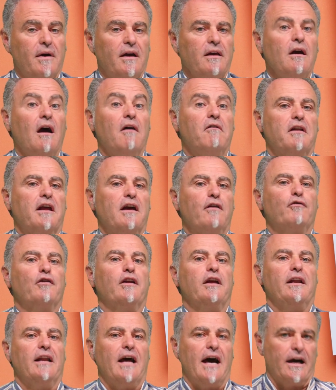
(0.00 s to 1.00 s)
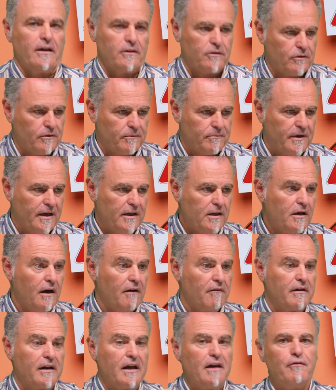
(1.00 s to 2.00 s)
ma io avrei frenato, ma io
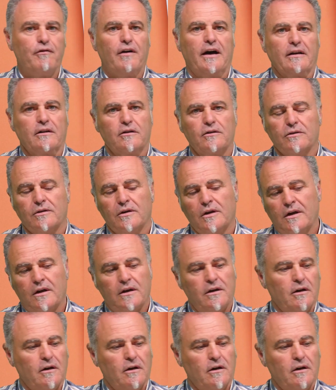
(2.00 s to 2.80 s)
avrei fatto.